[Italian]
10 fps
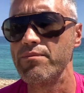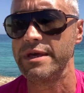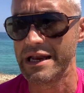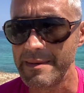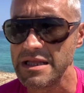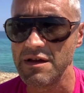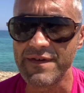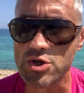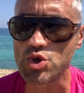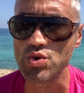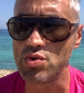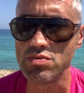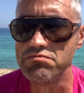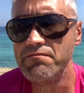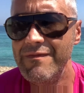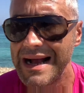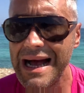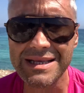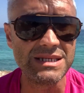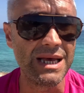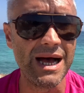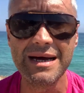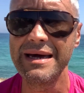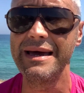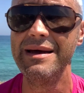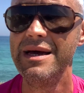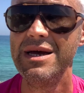chiaramente faccio vacanze anche